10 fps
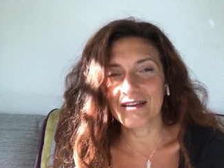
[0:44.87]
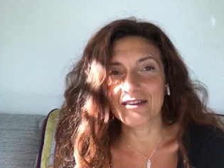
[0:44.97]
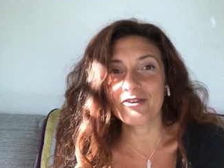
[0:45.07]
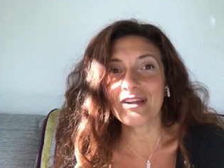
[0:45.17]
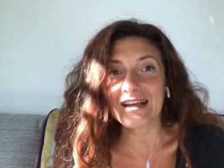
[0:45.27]

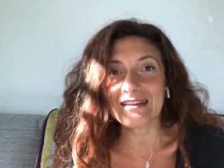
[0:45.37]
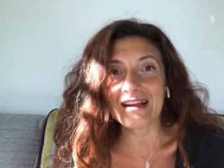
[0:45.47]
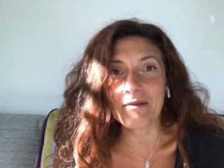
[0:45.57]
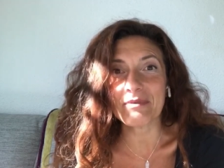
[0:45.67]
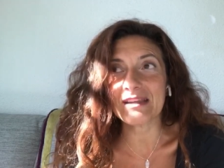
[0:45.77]
Non
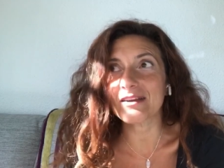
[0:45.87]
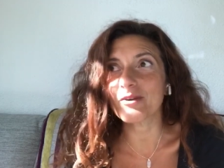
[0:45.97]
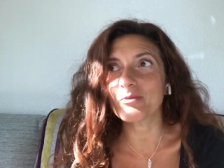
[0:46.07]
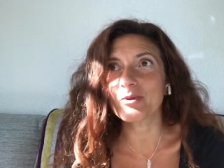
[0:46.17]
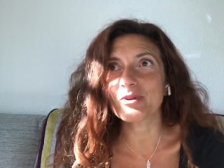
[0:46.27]
accadrà perché
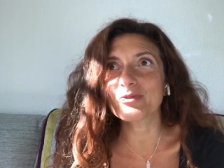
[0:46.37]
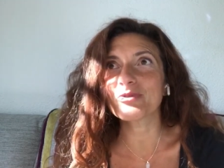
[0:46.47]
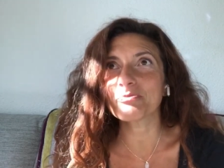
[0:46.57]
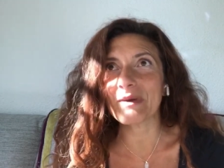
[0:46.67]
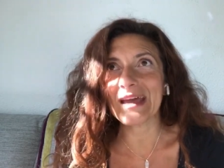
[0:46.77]
comunque tu
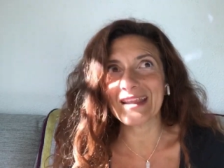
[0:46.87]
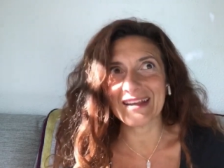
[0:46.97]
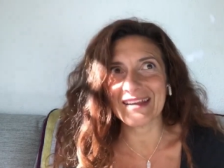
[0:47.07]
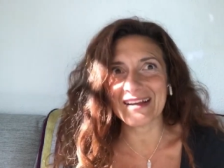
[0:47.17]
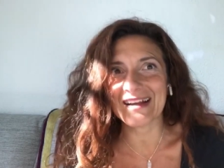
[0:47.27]

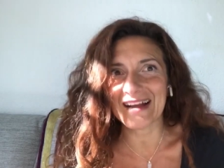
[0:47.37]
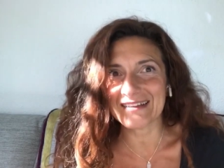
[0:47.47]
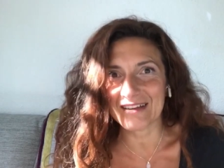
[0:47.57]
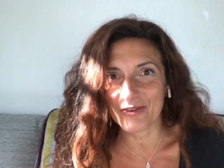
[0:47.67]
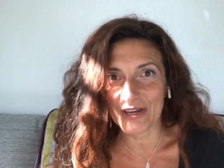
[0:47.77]
speri che
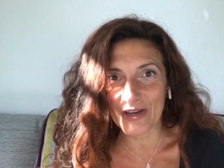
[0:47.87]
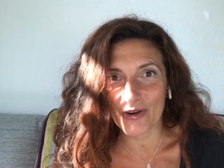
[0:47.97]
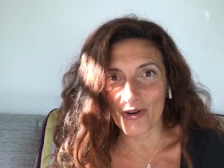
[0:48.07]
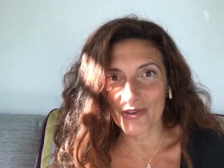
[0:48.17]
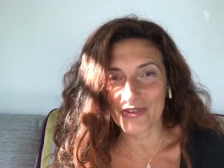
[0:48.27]
accadano le
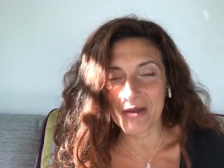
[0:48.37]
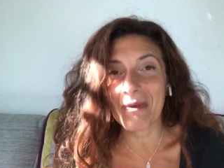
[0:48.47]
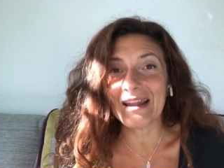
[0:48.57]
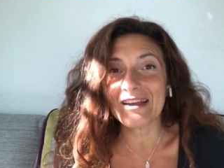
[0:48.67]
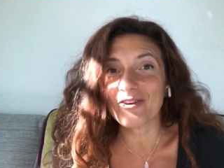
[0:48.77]
cose,
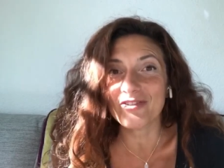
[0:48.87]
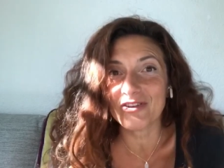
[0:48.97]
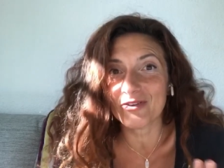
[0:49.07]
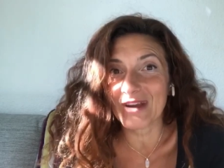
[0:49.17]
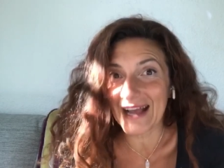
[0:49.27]
ma le cose
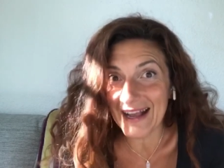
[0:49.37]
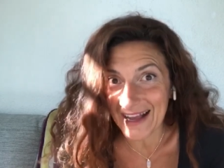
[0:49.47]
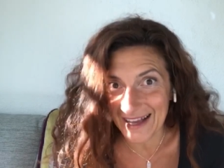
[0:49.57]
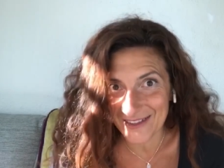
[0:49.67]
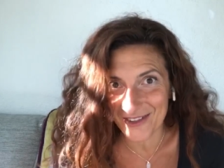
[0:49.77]
non
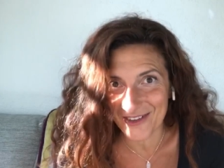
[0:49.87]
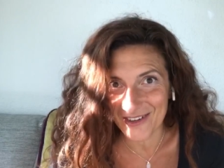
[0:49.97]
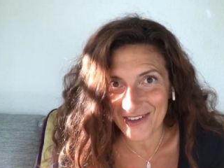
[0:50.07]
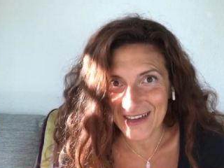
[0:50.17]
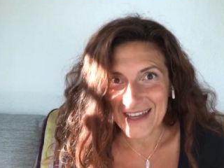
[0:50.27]

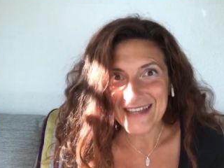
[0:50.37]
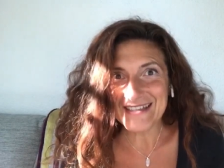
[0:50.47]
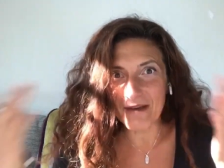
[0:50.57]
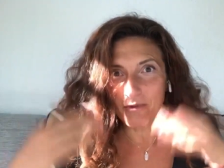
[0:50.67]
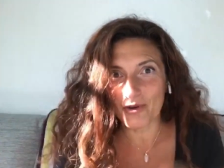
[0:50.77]
accadono.
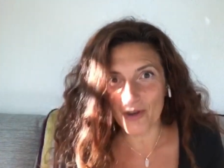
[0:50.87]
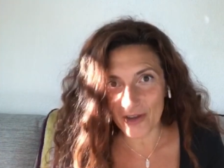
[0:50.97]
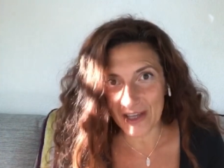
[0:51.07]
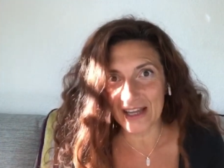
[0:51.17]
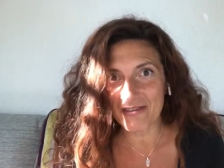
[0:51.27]
Siamo
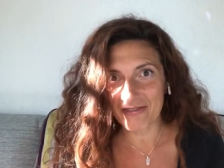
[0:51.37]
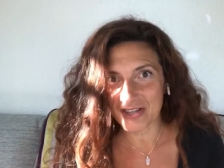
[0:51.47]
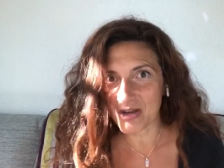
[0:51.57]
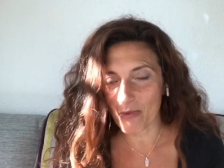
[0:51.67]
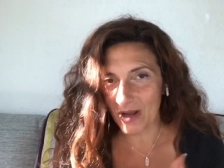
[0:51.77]
noi che le
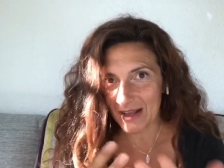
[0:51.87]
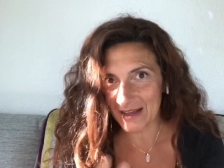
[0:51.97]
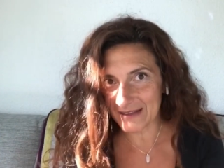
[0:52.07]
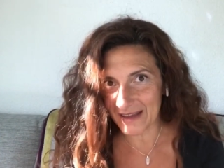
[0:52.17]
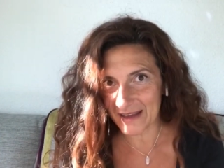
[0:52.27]
facciamo
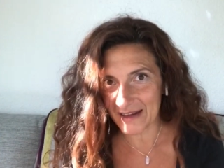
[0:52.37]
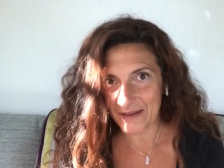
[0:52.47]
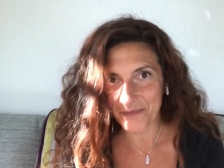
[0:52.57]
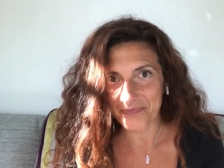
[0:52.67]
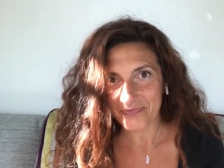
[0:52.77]

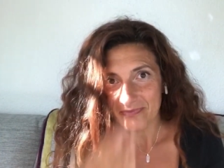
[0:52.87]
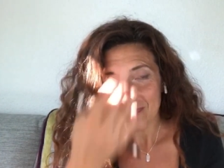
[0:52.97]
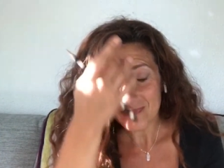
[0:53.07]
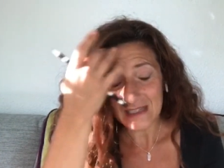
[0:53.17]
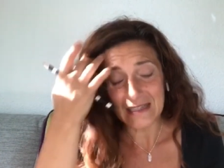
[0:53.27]
accadere.
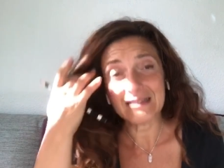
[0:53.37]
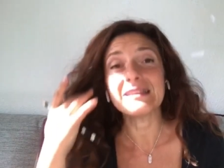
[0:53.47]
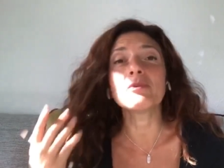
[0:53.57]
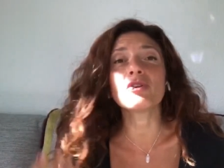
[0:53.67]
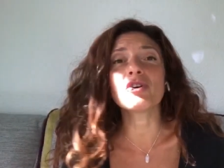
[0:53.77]

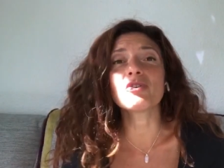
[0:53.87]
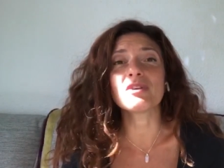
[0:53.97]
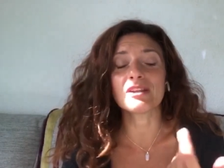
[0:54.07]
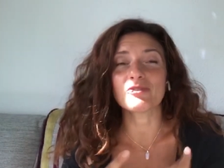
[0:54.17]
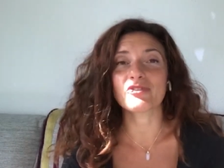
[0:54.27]
Siamo noi con
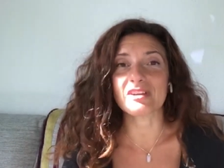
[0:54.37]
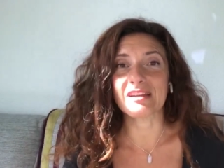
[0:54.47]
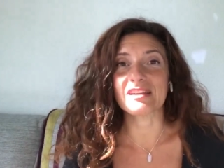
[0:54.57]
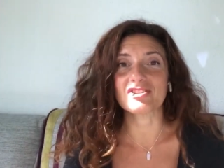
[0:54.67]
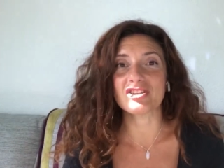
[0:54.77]
la nostra
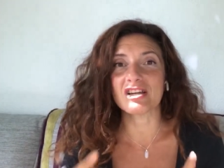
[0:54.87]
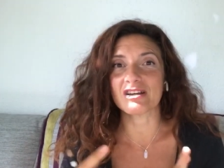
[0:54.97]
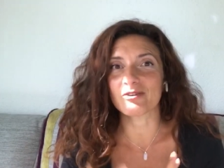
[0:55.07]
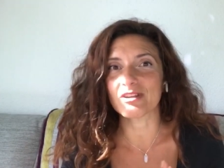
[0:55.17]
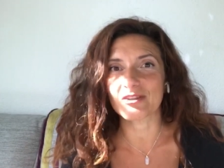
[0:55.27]
energia,
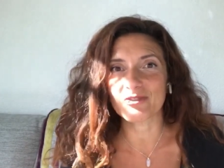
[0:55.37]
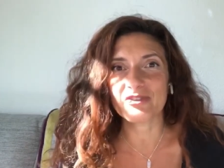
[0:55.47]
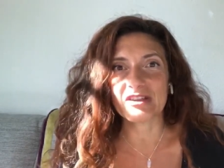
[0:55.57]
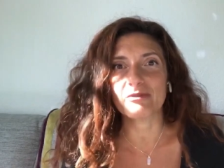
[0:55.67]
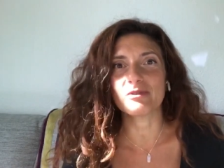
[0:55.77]
con la
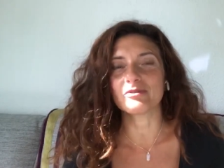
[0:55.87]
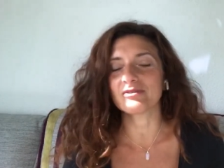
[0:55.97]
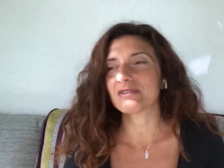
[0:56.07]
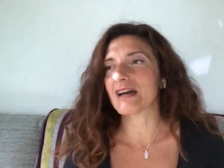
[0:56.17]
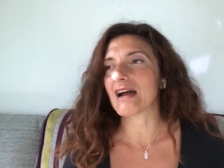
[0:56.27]
nostra
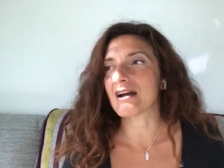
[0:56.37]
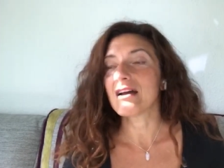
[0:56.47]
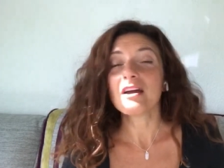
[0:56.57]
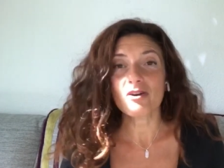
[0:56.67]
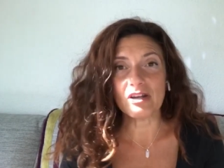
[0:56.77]
volontà,
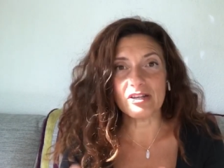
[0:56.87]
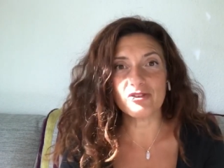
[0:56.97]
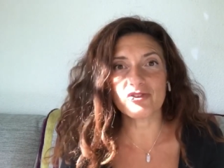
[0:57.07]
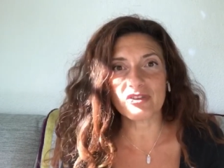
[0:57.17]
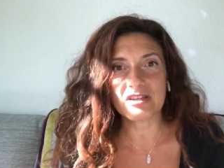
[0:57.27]
con le
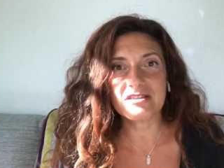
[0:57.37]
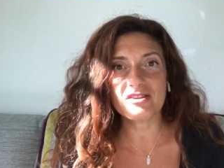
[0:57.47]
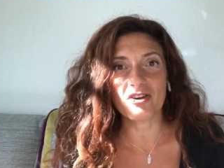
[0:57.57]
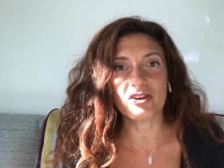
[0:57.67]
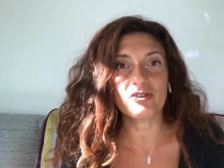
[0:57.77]
nostre
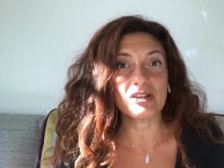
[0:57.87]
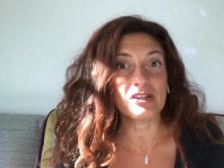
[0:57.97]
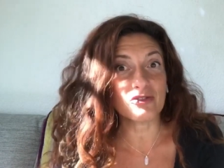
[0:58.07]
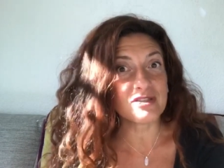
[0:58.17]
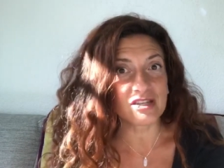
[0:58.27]
azioni, con le
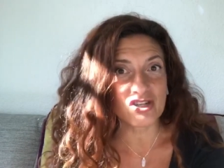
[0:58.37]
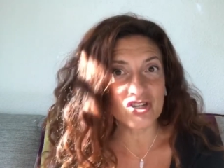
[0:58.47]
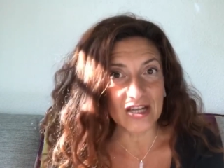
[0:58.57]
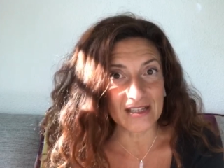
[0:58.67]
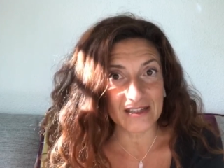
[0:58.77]
nostre
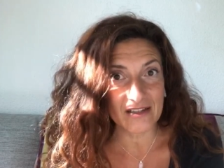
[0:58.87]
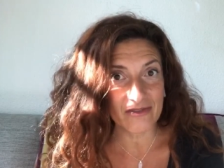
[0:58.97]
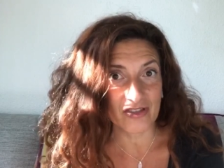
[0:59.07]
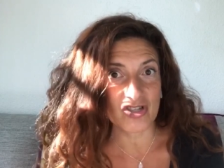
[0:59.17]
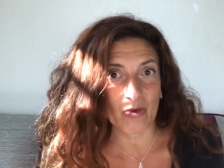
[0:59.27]
scelte che
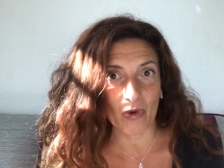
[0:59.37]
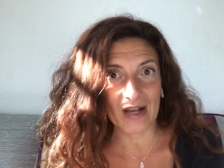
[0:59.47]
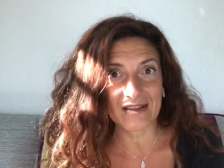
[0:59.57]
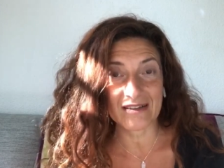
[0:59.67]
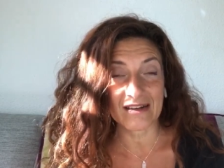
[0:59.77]
facciamo
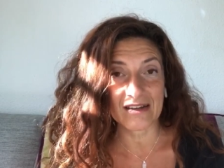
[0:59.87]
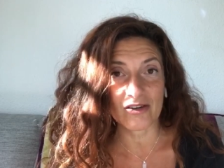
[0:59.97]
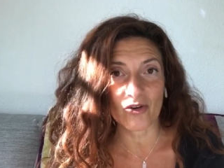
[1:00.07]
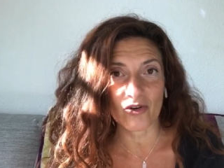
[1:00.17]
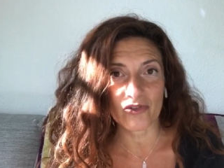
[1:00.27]
accadere le
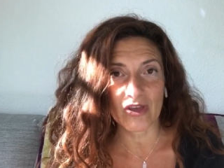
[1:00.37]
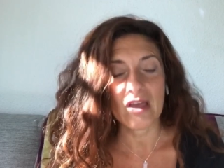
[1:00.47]
cose.